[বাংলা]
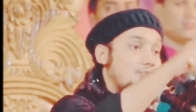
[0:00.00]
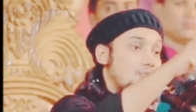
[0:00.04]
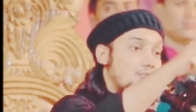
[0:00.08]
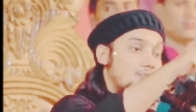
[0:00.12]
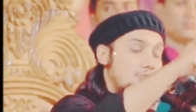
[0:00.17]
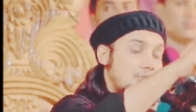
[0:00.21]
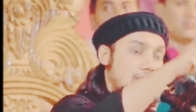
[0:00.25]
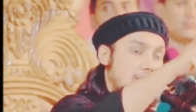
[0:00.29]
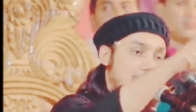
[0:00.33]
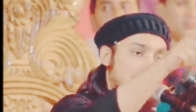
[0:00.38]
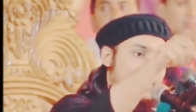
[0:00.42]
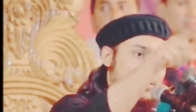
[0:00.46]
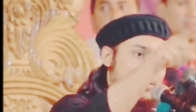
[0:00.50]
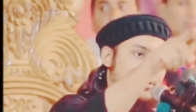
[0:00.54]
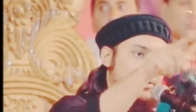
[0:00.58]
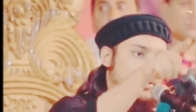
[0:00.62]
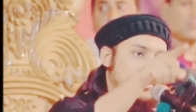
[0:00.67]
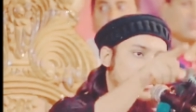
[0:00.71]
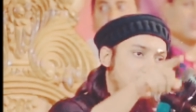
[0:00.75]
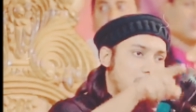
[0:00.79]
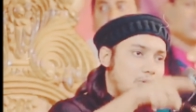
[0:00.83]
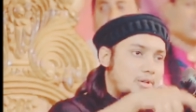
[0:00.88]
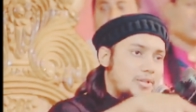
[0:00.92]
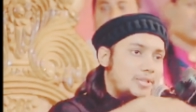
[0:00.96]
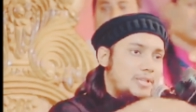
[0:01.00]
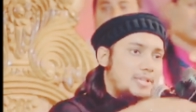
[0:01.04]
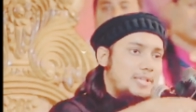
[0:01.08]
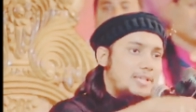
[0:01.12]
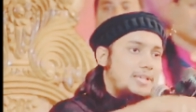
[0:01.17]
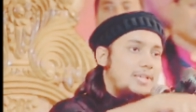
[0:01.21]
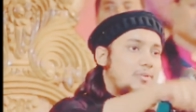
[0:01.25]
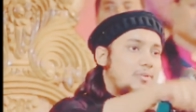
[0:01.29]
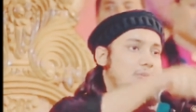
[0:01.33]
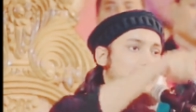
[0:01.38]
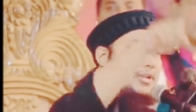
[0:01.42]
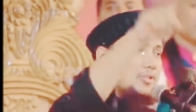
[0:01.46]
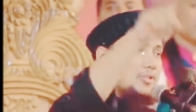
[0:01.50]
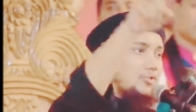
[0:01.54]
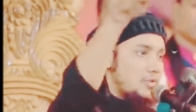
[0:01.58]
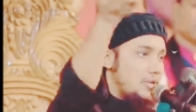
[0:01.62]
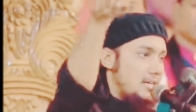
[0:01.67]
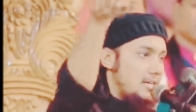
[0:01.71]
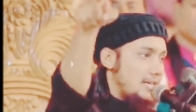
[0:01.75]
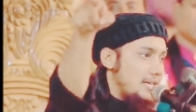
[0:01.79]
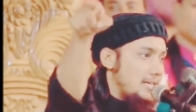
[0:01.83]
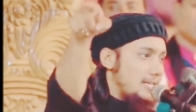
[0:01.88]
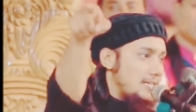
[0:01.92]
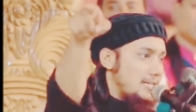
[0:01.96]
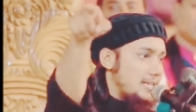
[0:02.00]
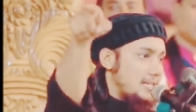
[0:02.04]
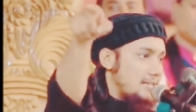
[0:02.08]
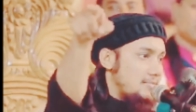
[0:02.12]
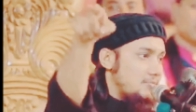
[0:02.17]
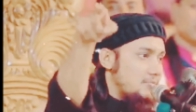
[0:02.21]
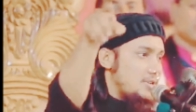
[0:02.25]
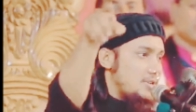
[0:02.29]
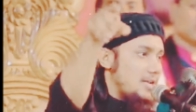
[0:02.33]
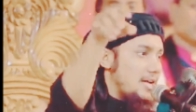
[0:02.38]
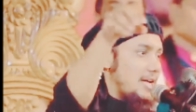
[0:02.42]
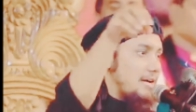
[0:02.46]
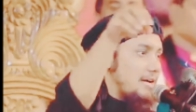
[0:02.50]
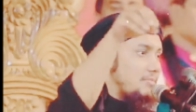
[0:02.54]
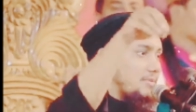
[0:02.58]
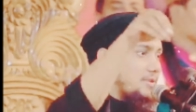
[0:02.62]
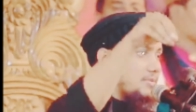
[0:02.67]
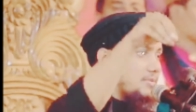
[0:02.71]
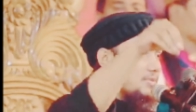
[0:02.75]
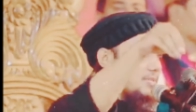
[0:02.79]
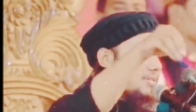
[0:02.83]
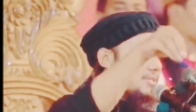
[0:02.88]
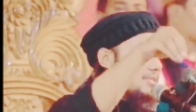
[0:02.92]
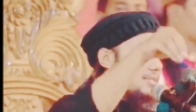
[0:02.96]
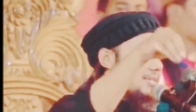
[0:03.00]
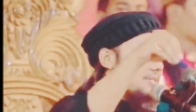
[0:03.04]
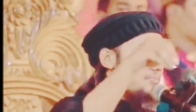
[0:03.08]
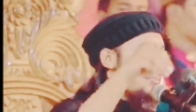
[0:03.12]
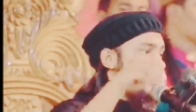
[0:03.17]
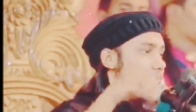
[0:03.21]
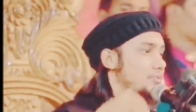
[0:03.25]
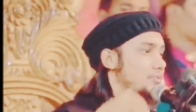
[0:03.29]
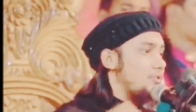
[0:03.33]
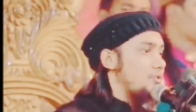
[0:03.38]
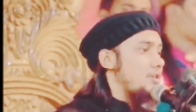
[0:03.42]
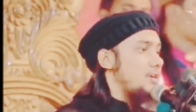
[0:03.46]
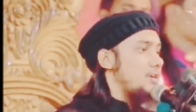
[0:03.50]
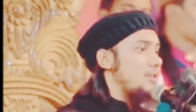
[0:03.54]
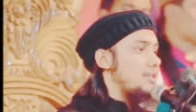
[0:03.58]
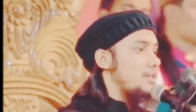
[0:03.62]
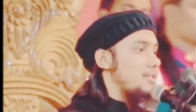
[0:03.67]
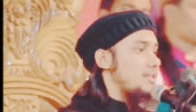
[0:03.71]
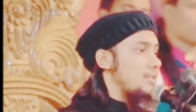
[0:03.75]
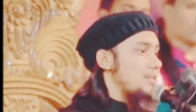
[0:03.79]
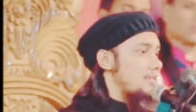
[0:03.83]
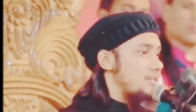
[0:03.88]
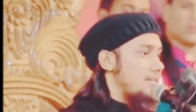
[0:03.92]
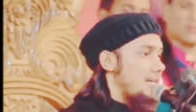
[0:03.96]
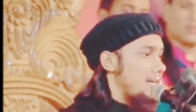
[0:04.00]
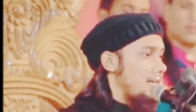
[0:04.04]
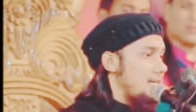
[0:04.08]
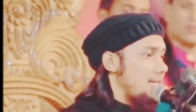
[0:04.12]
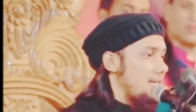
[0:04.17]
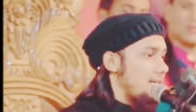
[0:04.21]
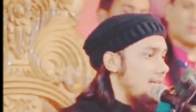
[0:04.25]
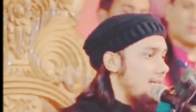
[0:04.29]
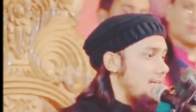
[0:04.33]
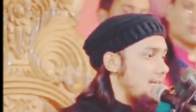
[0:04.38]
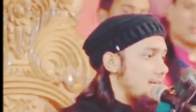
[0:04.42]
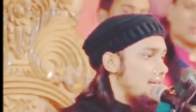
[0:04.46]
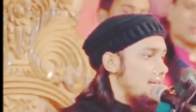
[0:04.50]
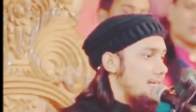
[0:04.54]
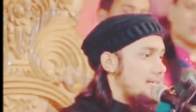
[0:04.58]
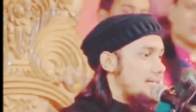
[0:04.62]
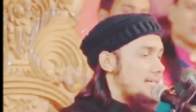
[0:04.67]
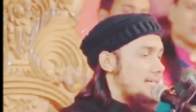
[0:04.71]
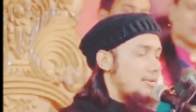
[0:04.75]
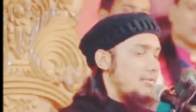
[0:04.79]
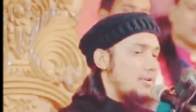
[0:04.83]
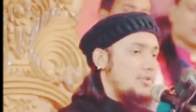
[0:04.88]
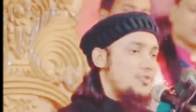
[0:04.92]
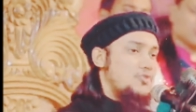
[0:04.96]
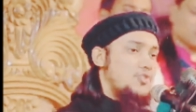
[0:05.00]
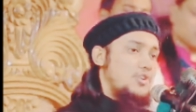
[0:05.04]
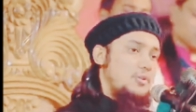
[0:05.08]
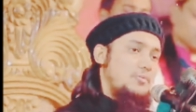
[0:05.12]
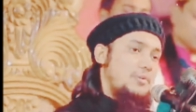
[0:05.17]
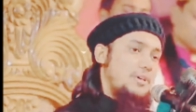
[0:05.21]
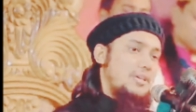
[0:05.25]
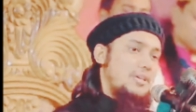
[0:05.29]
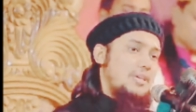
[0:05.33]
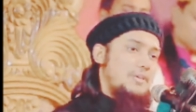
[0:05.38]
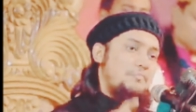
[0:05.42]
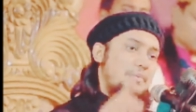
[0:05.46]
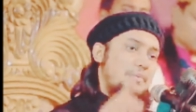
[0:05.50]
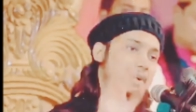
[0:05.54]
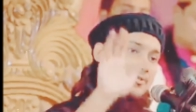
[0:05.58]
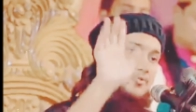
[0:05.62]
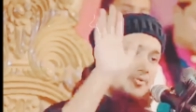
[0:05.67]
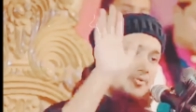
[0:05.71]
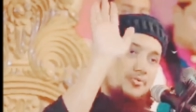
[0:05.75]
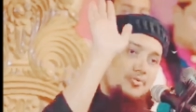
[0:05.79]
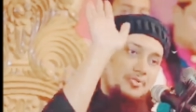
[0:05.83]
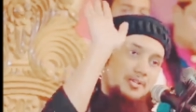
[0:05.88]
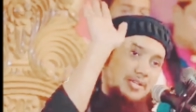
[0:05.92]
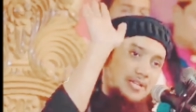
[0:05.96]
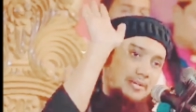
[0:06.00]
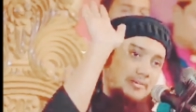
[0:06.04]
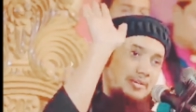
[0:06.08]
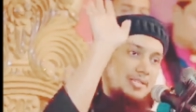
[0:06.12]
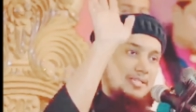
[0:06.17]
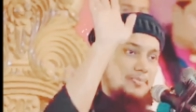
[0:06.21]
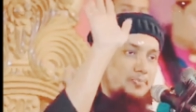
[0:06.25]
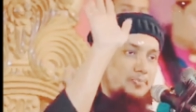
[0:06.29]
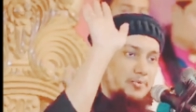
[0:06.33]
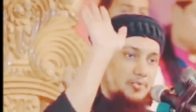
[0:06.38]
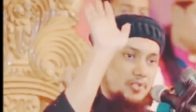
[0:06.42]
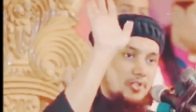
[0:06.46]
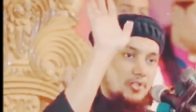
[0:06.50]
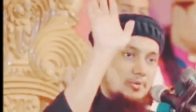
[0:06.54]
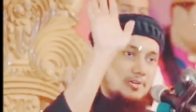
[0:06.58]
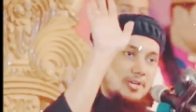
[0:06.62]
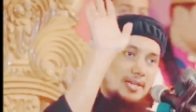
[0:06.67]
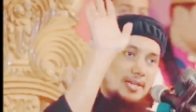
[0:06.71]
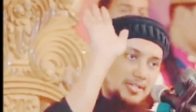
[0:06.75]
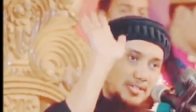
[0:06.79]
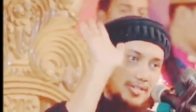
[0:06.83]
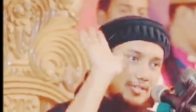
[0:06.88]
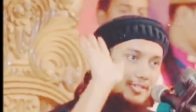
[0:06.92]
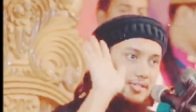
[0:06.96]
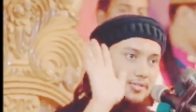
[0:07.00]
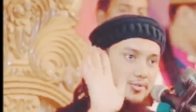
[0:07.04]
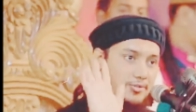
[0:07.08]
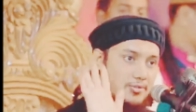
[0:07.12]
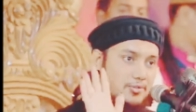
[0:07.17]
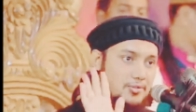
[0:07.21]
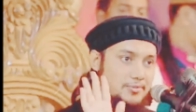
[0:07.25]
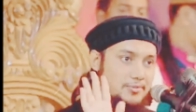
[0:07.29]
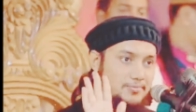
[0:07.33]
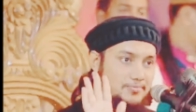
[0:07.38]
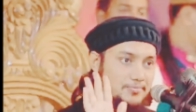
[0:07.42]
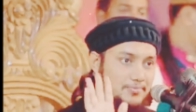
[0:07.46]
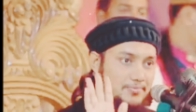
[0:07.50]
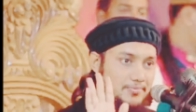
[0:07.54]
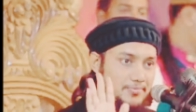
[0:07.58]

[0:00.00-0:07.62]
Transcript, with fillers: তো সালাদের কথা বলতে গিয়ে ওখানে চলে গিয়েছিলাম আমরা যদি ইসলামের বিজয় দেখতে চাই তাহলে সবাইকে পাঁচক্ত নামাজ পড়তে হবে রাজি আছেন তো